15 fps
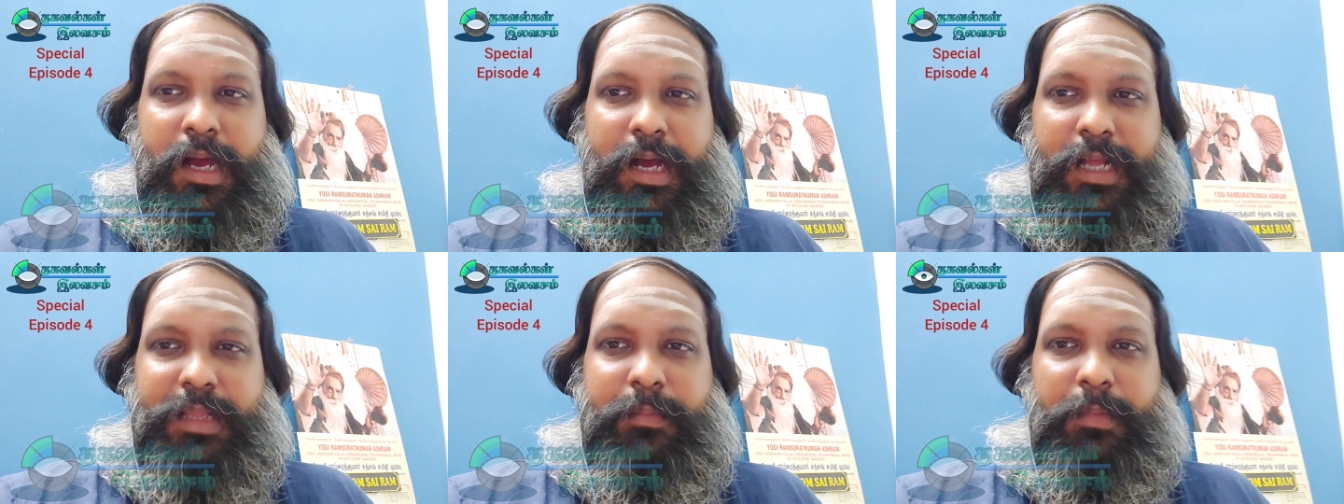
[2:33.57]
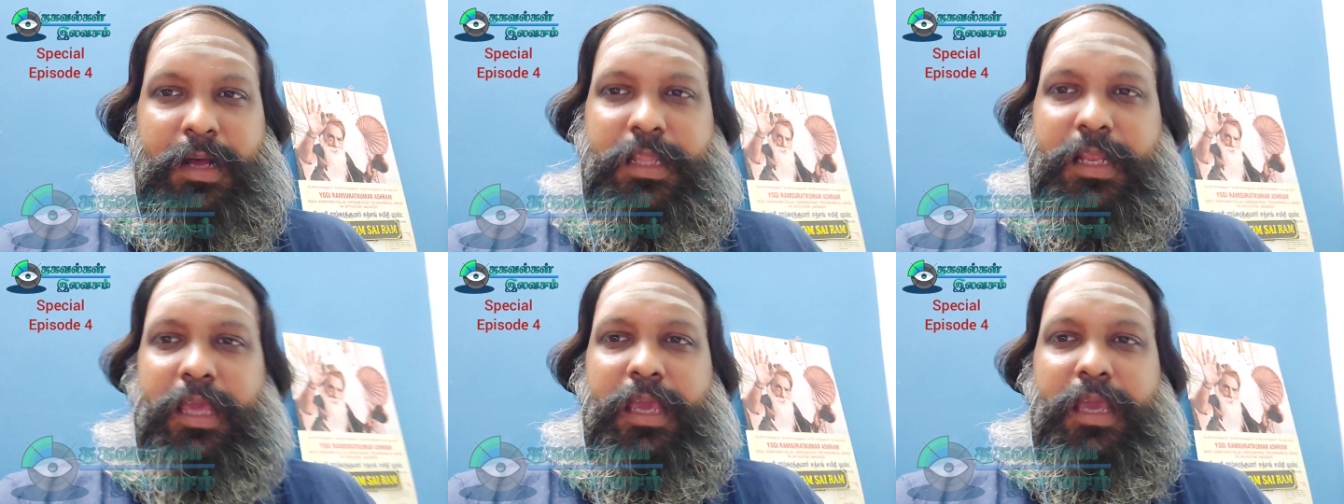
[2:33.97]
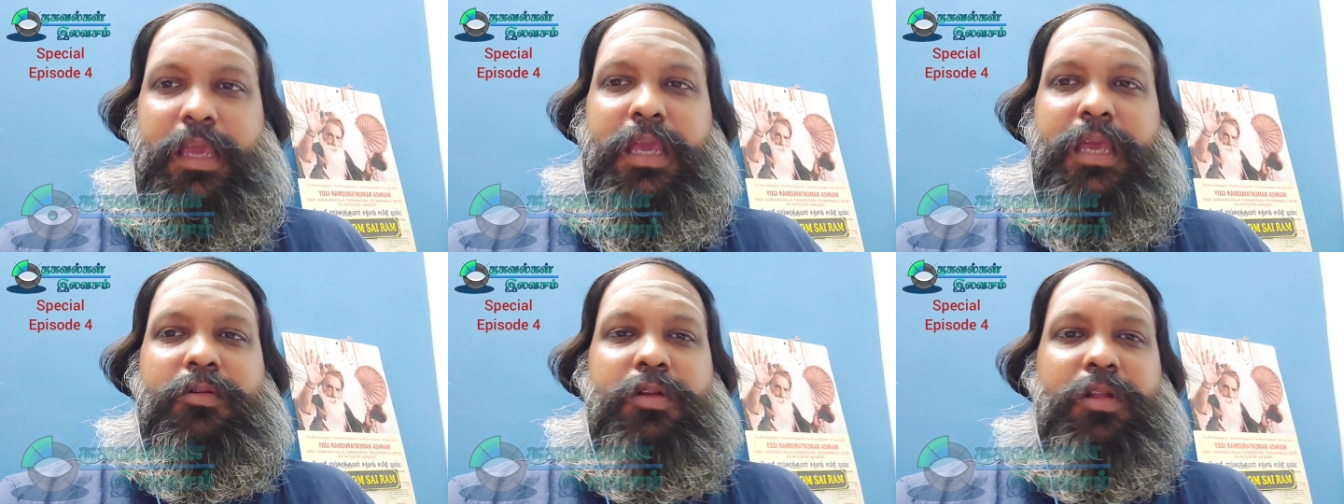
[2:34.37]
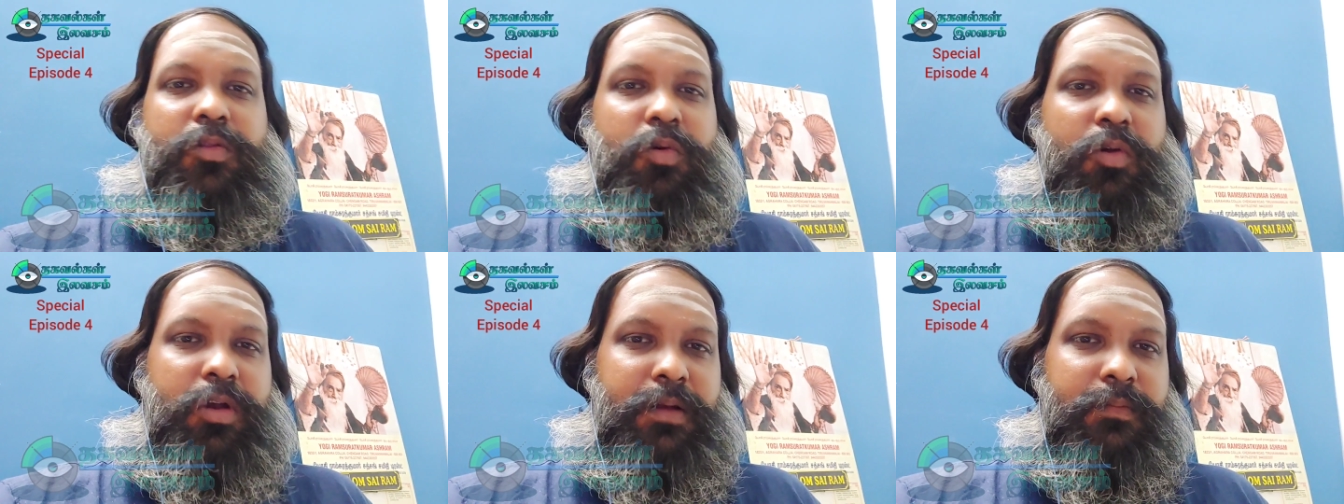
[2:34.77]
அந்த மாதிரி ஒரு
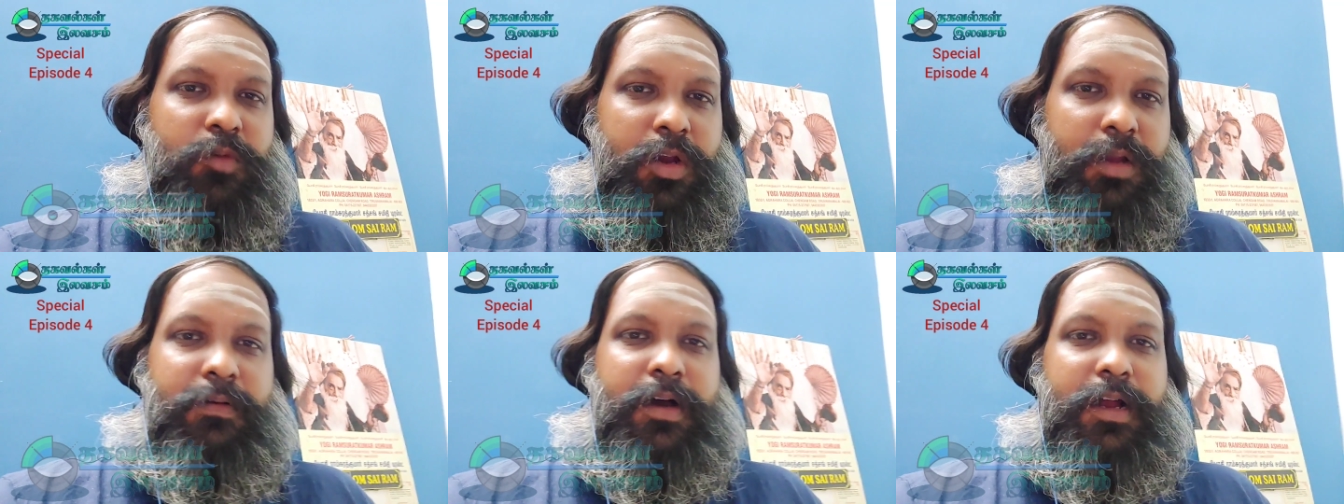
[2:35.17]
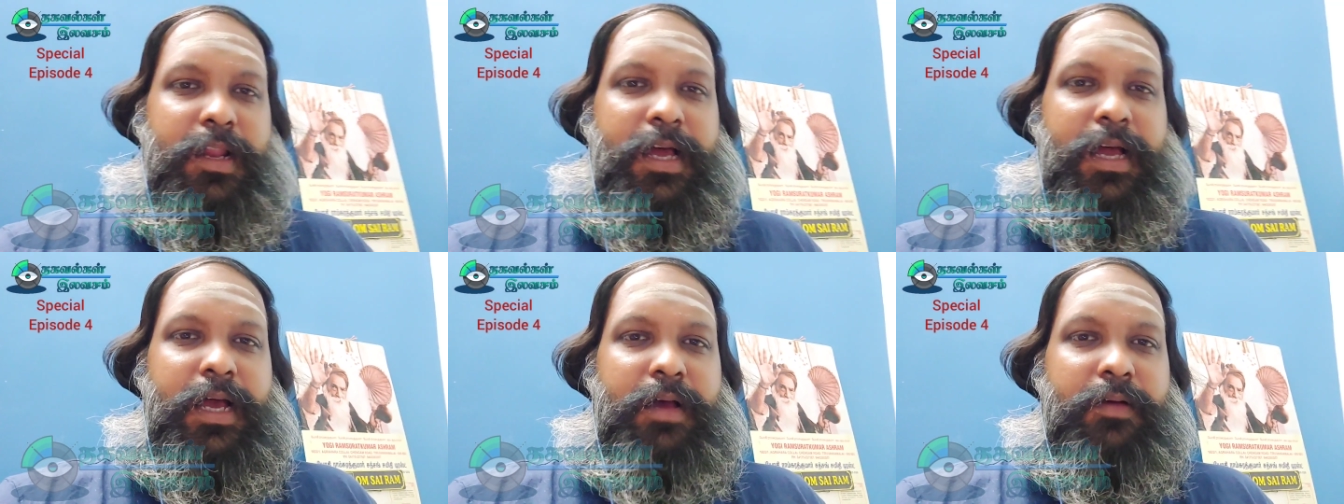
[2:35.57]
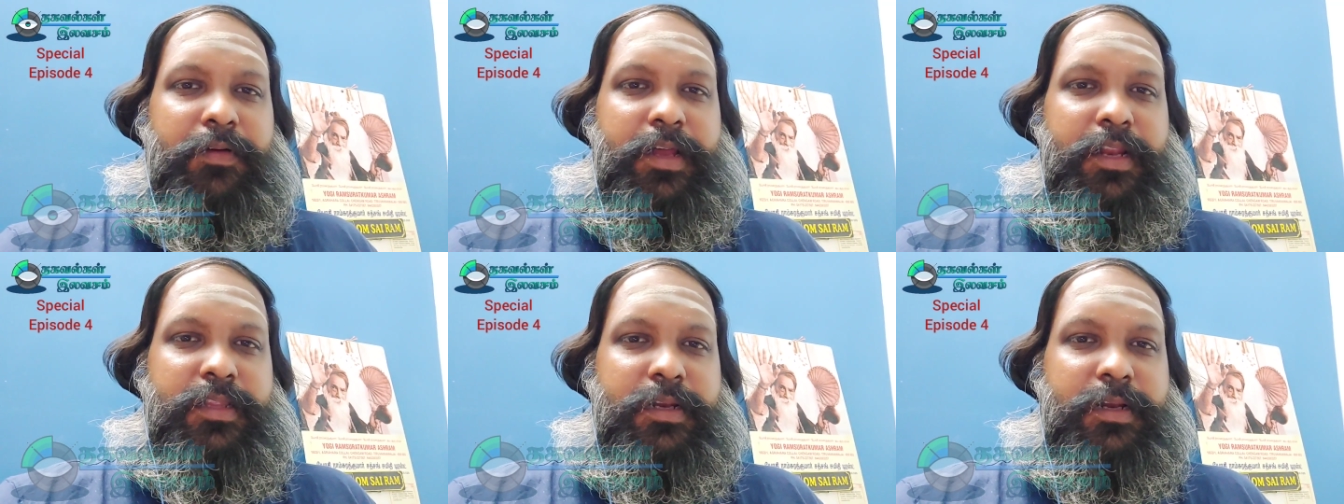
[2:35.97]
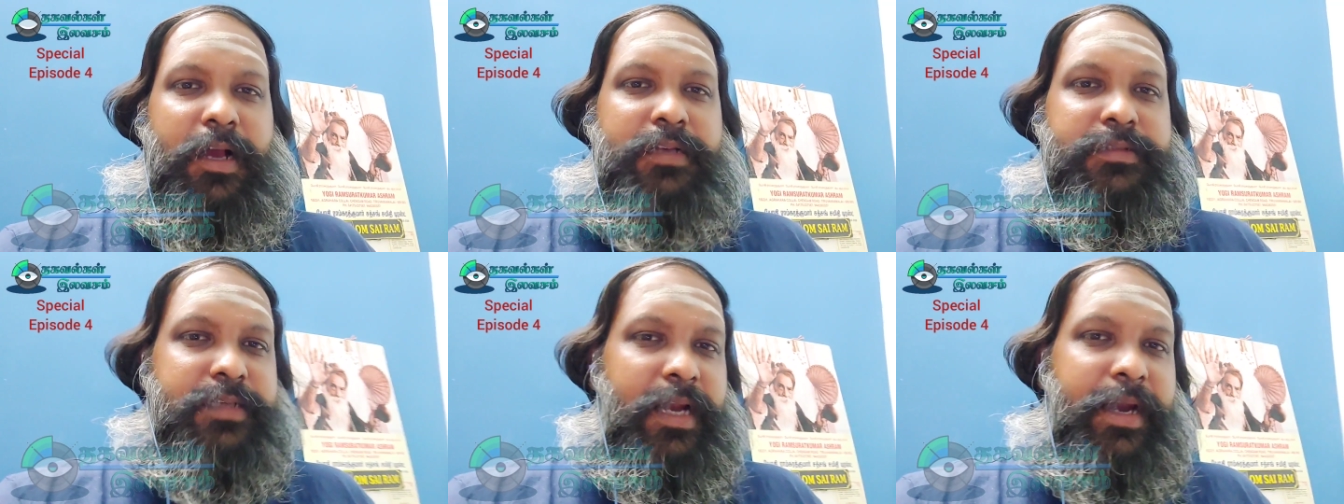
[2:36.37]
தோற்றம் உள்ளவங்களாக அவங்க
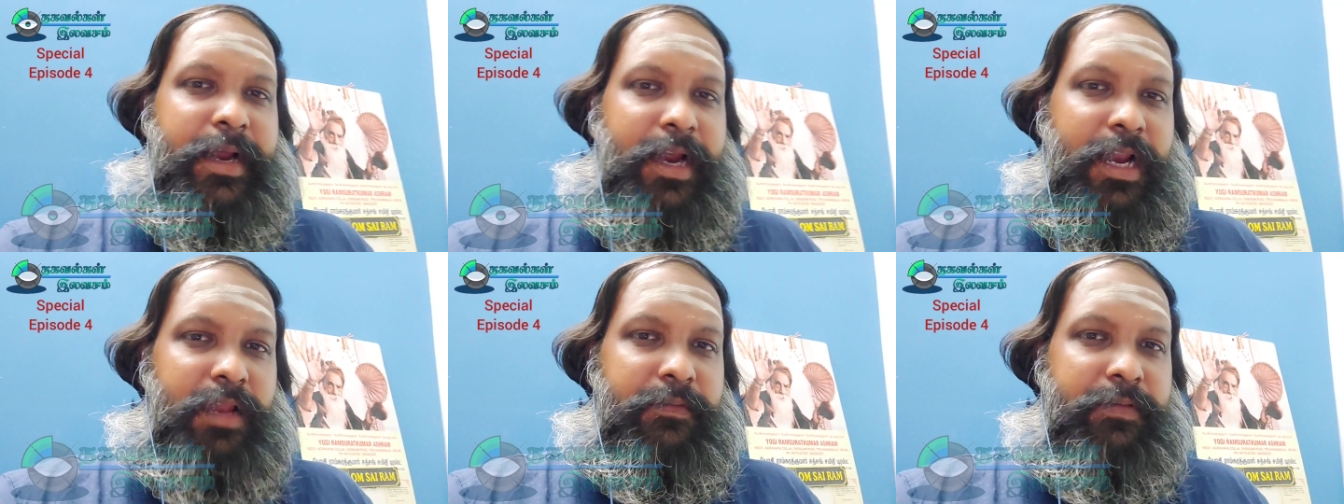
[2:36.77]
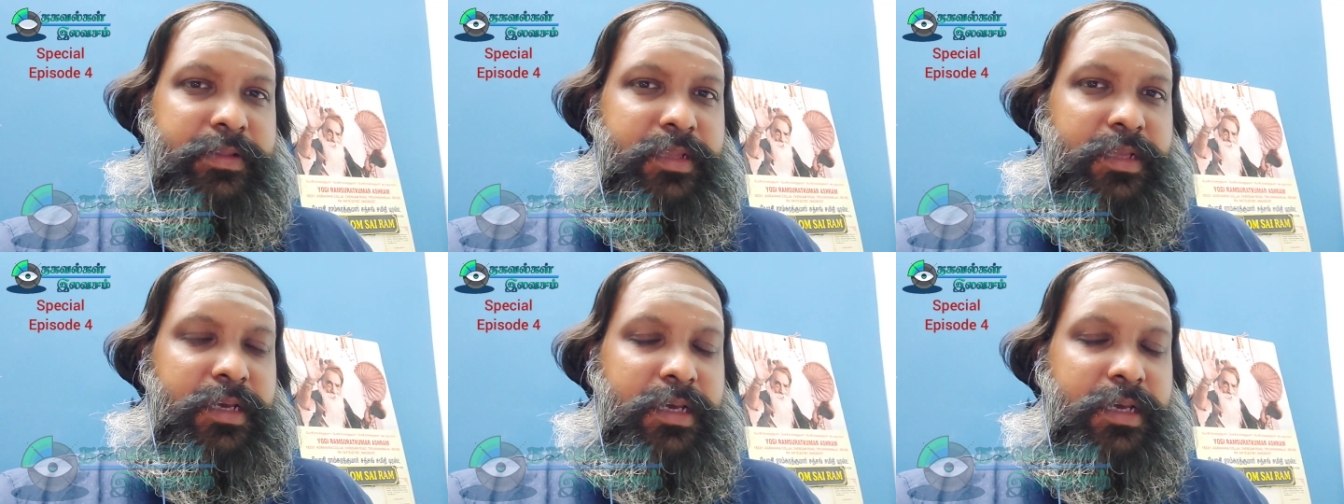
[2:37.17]
இருந்திருக்காங்க சில இடங்களில் வந்து